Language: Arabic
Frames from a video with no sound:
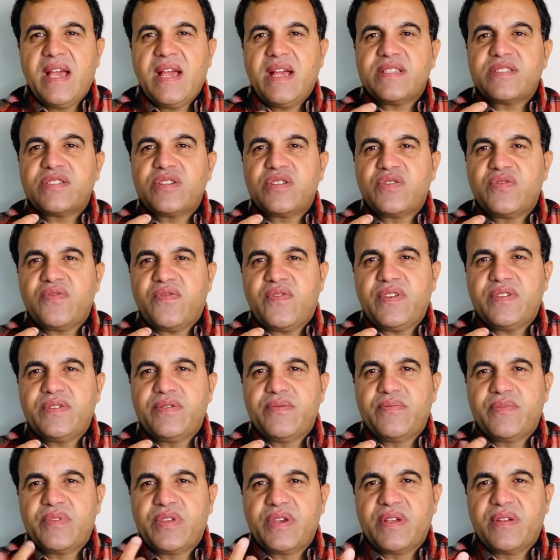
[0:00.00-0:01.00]
حتى شوف
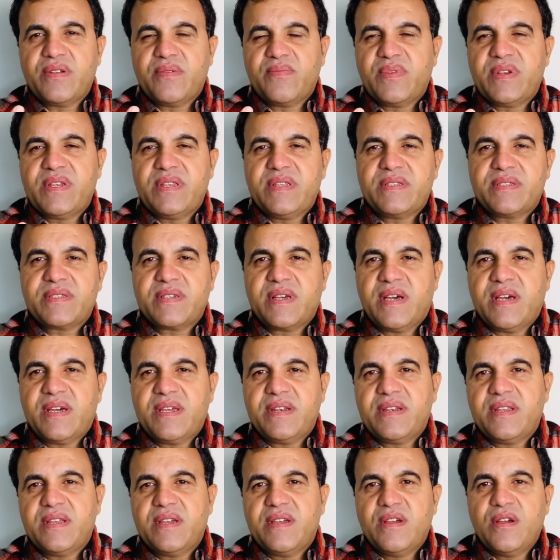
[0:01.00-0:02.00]
عندهم ثقل
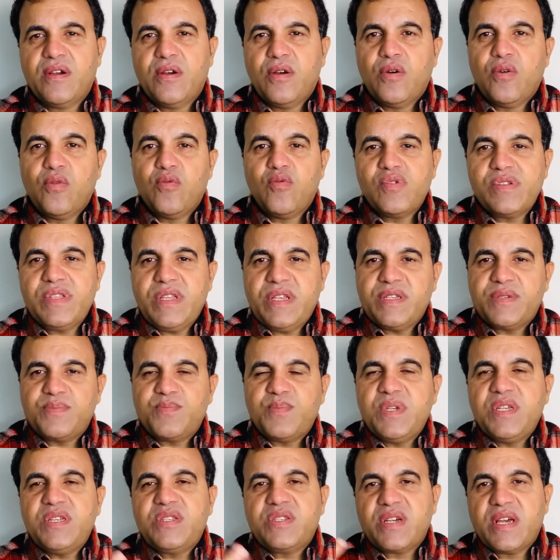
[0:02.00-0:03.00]
باللسان وتحس
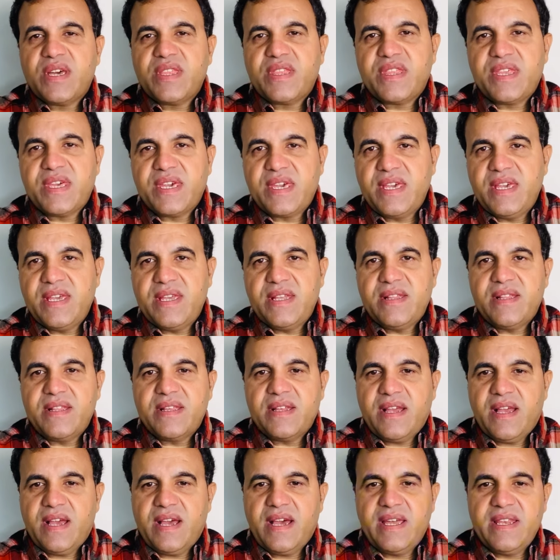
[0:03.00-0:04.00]
بيه كان ثقيل
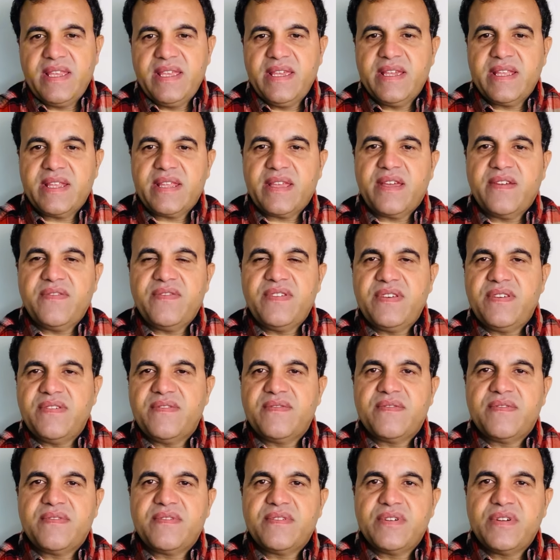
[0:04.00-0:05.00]
حاليا خفيف
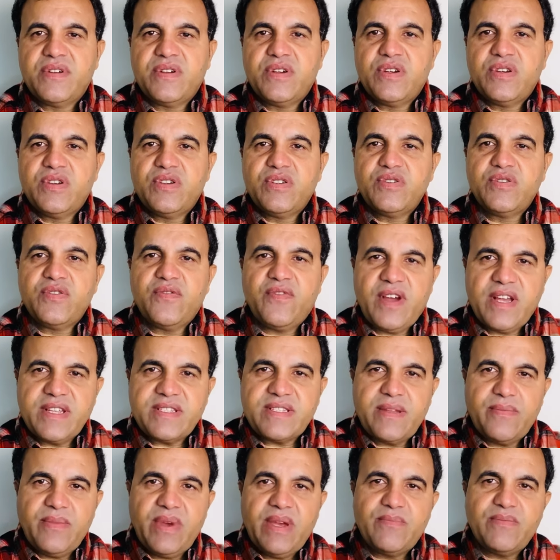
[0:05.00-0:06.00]
شوف
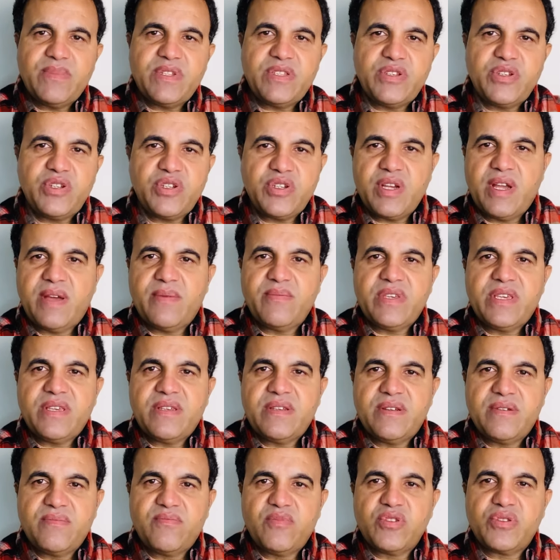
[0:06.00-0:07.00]
حتى محمد الشامي
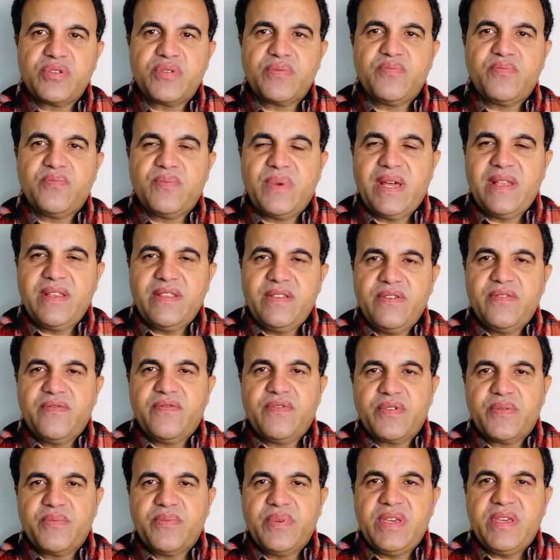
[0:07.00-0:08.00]
المطرب مال
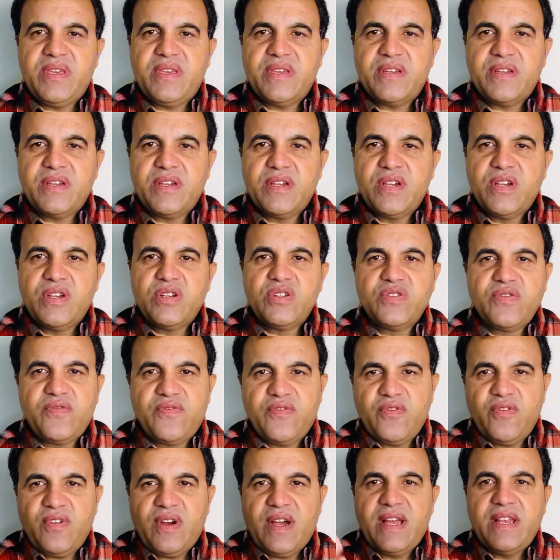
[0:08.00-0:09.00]
فربيه
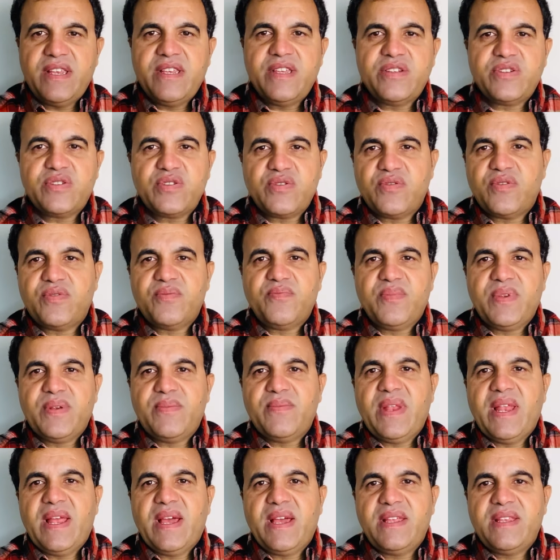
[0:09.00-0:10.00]
شوفوا حاليا شلون
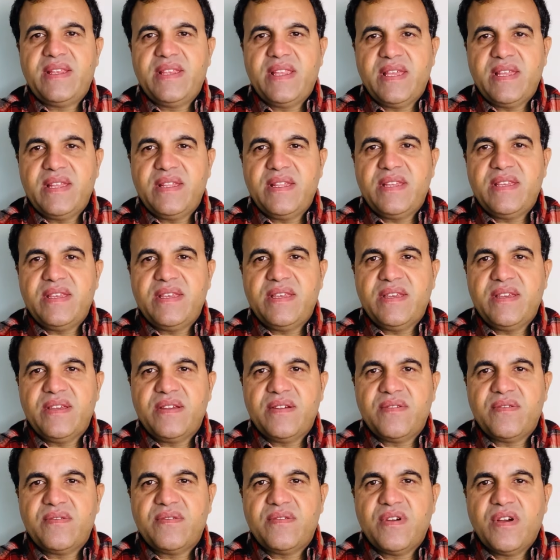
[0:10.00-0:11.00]
بالملاهي
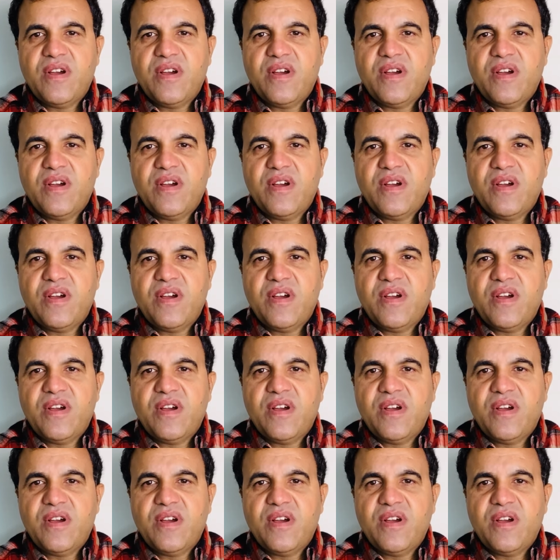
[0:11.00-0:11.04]
الليلية